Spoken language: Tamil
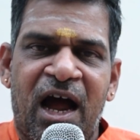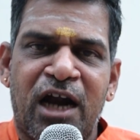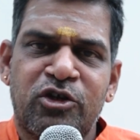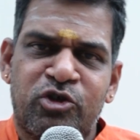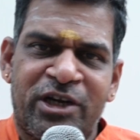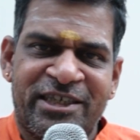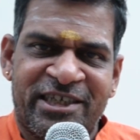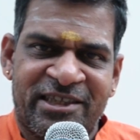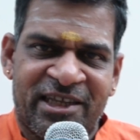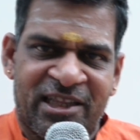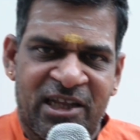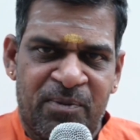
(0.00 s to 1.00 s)
அனுசு
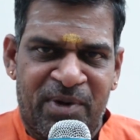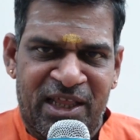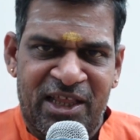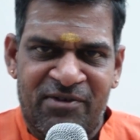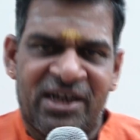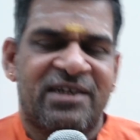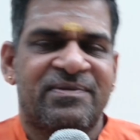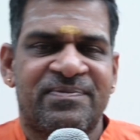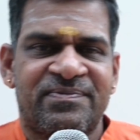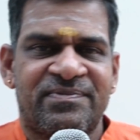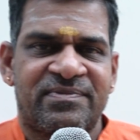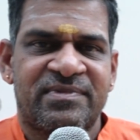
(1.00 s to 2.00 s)
நட்சத்திரத்தில் பிறந்தவர்
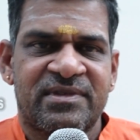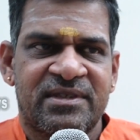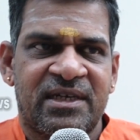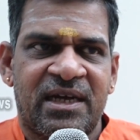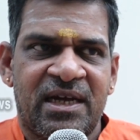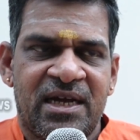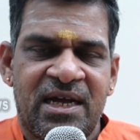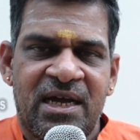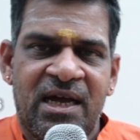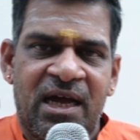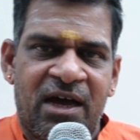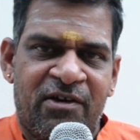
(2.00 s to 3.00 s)

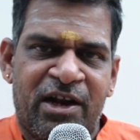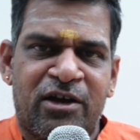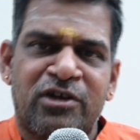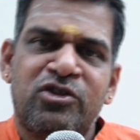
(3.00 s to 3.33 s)
அவருக்கு